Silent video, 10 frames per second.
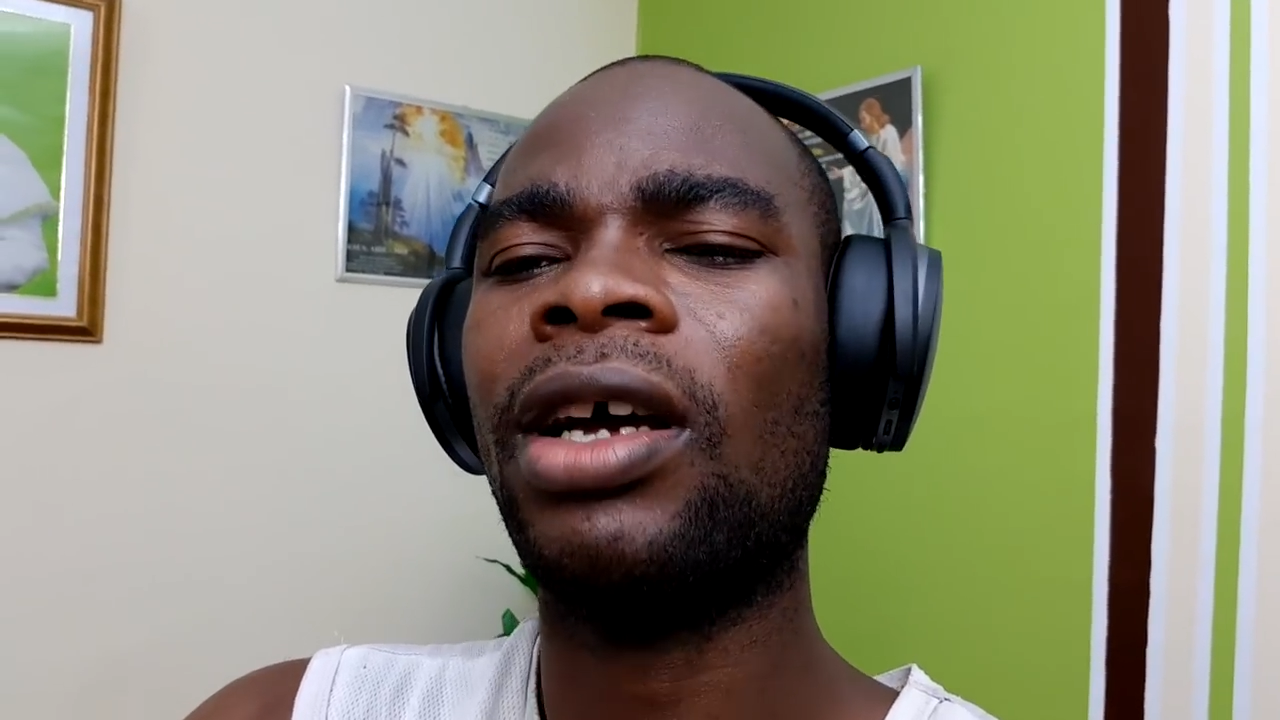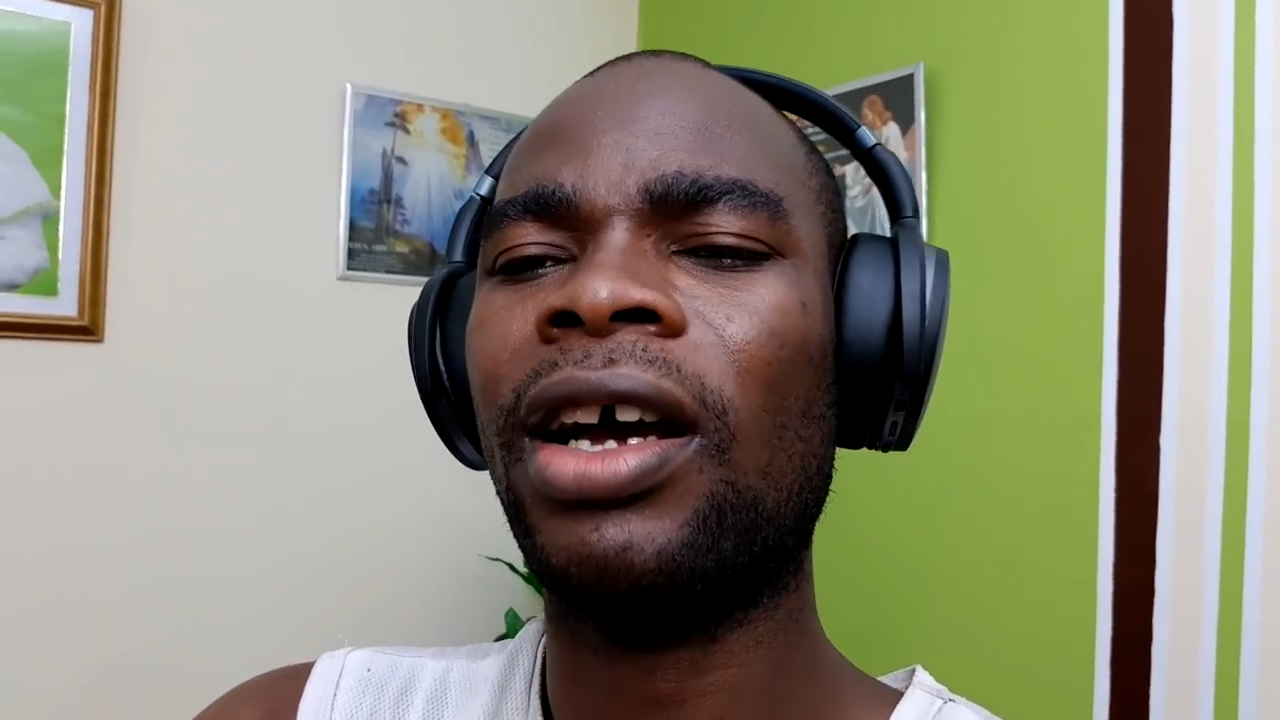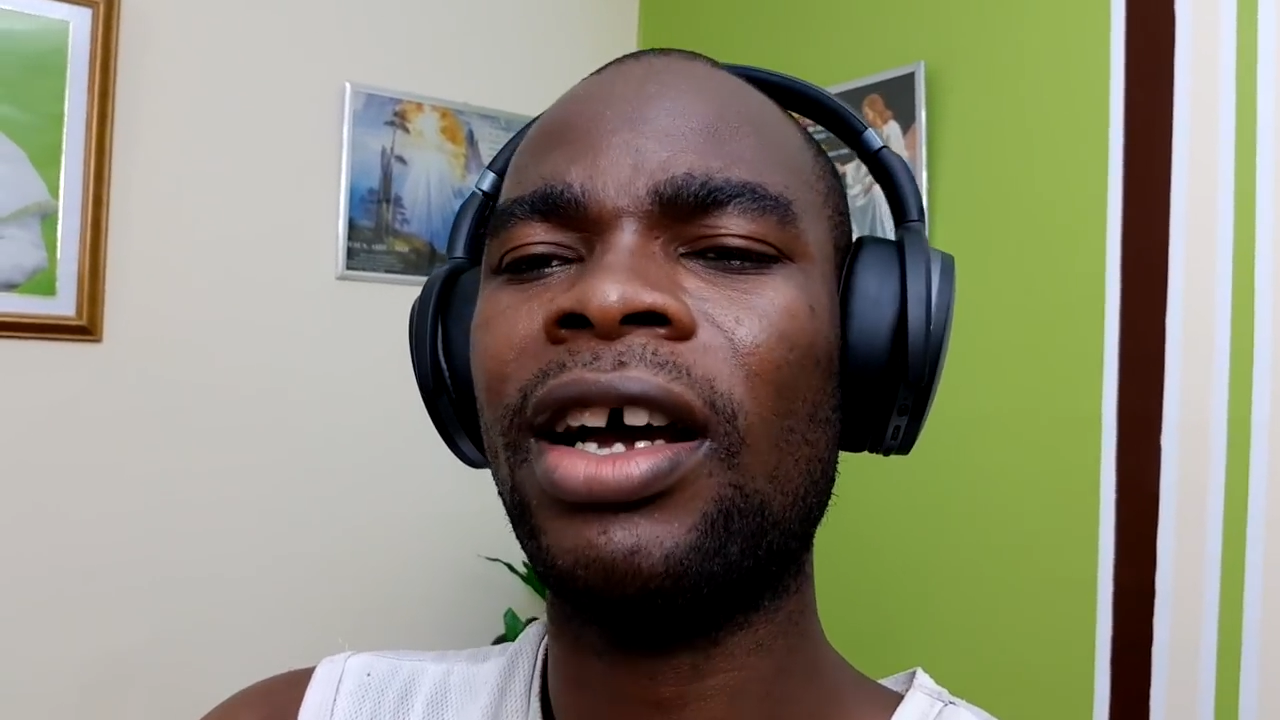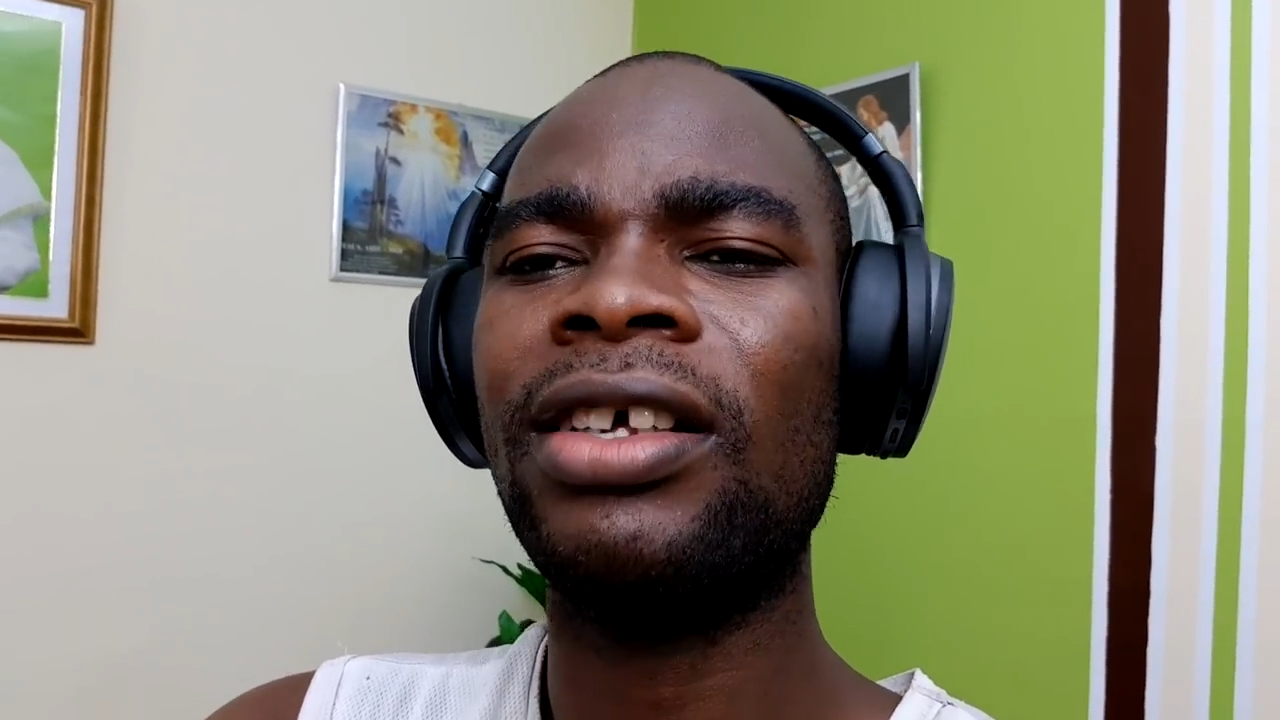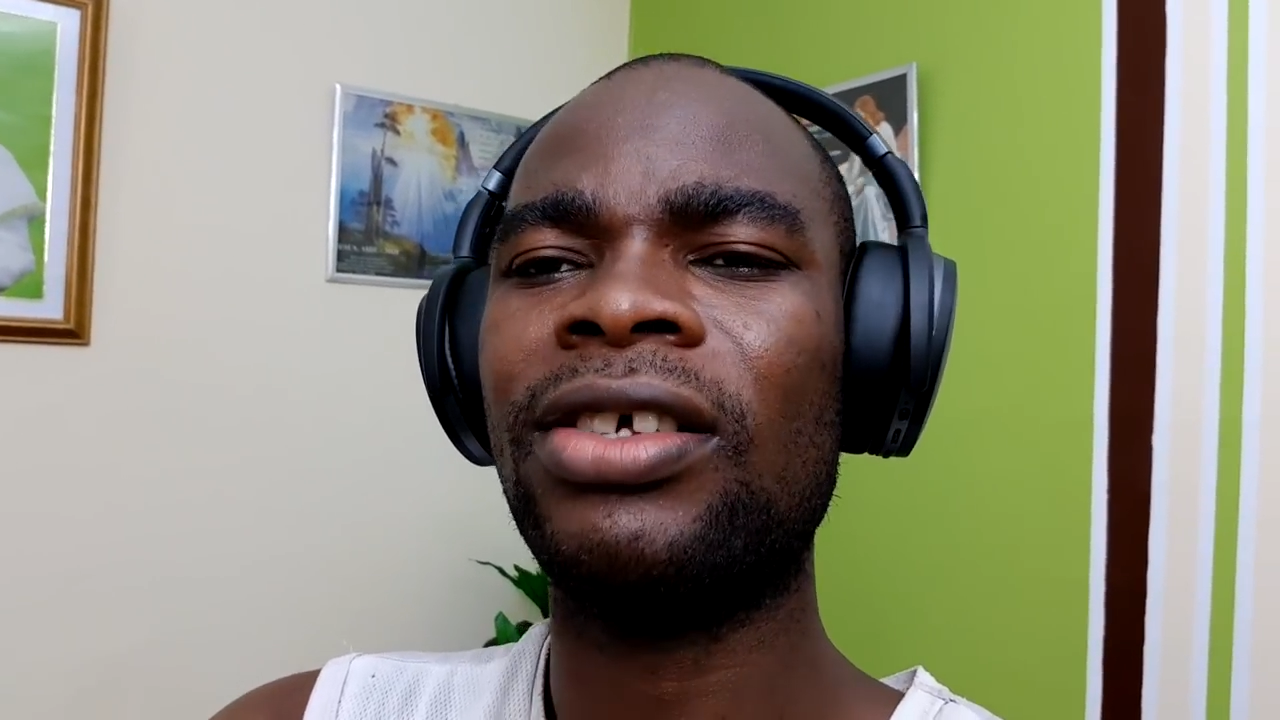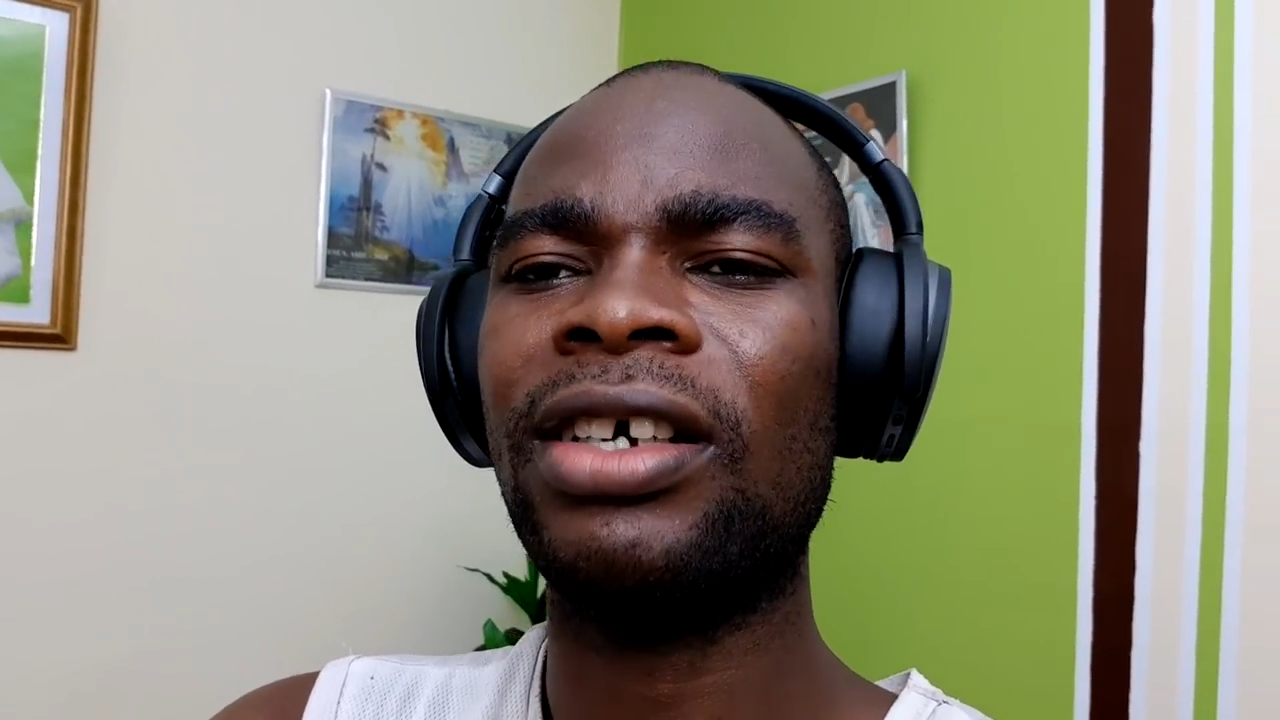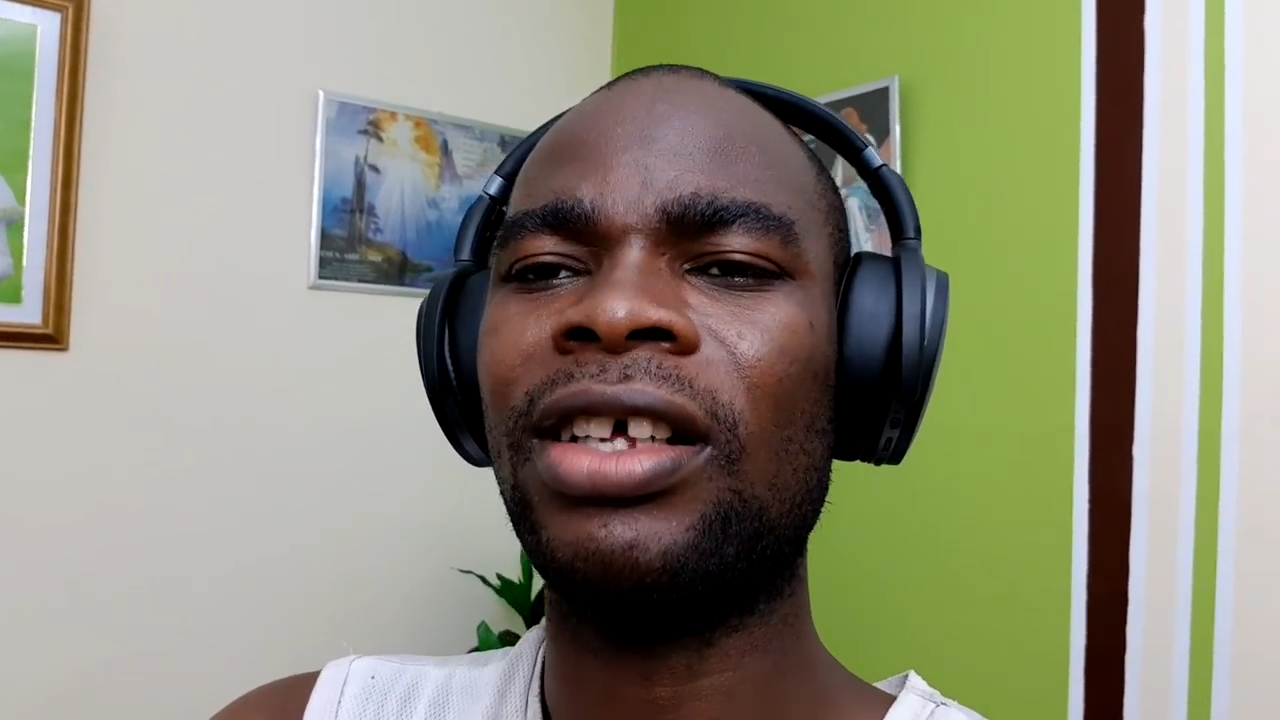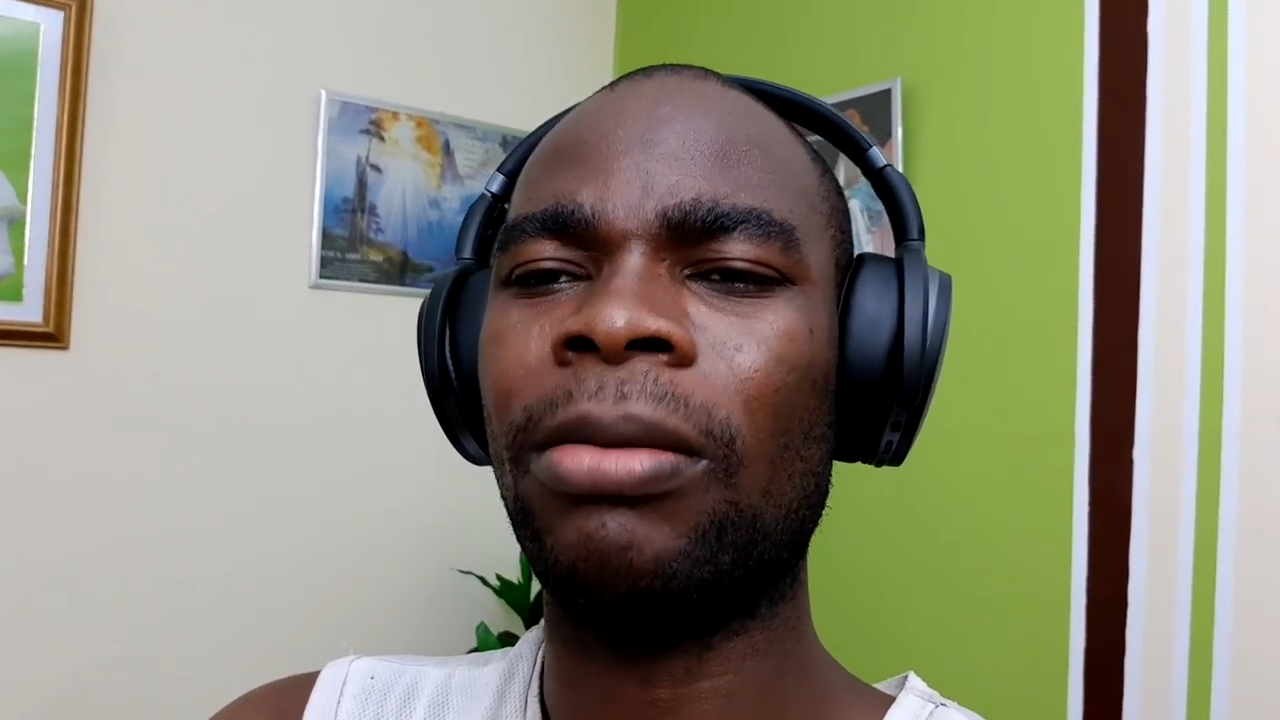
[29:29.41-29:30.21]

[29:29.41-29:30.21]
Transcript: quand il serait dans